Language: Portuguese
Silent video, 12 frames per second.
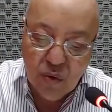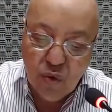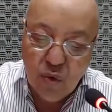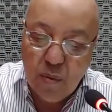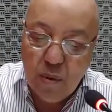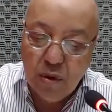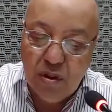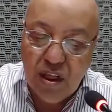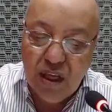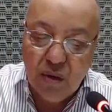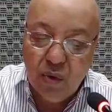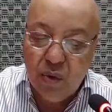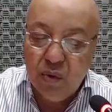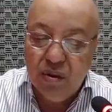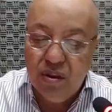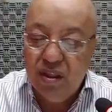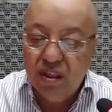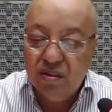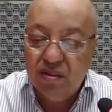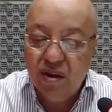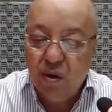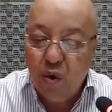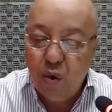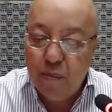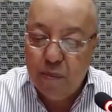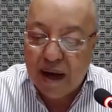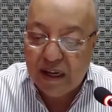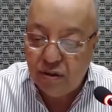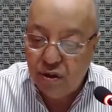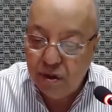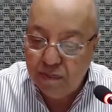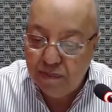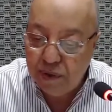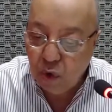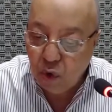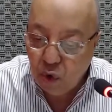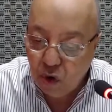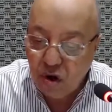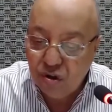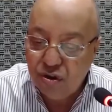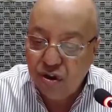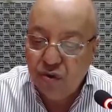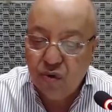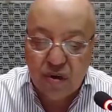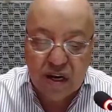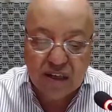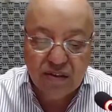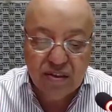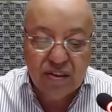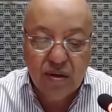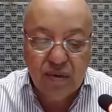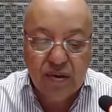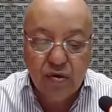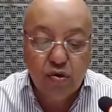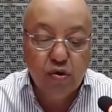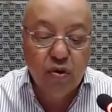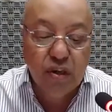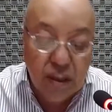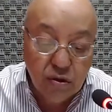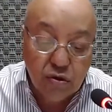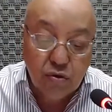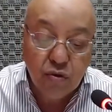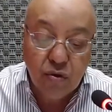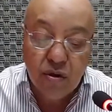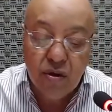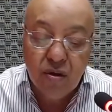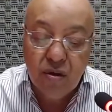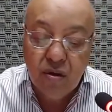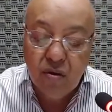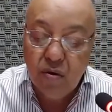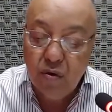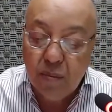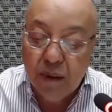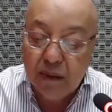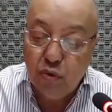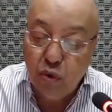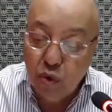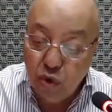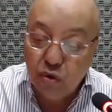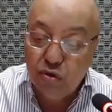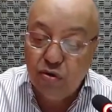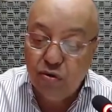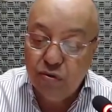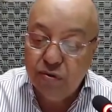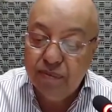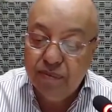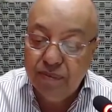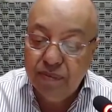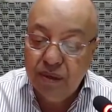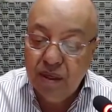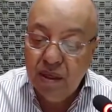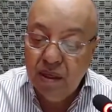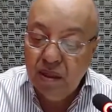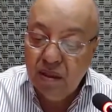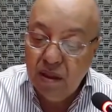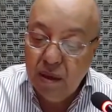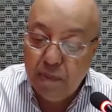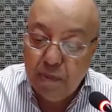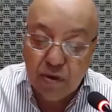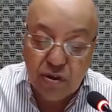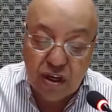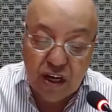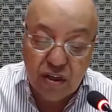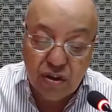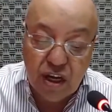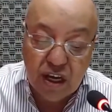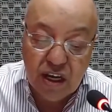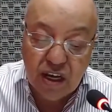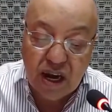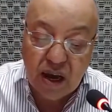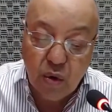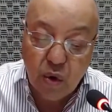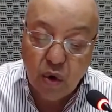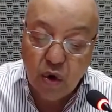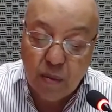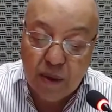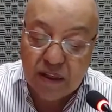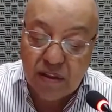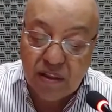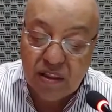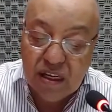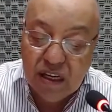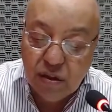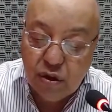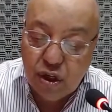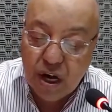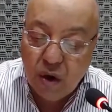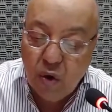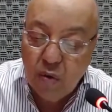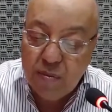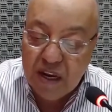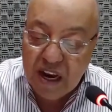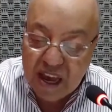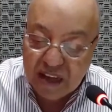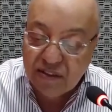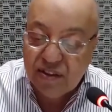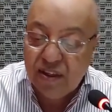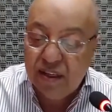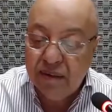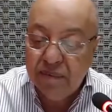O modelo desse combate biológico nasceu em Sorriso, no Mato Grosso, depois que a engenheira agrônoma Cíntia Cominese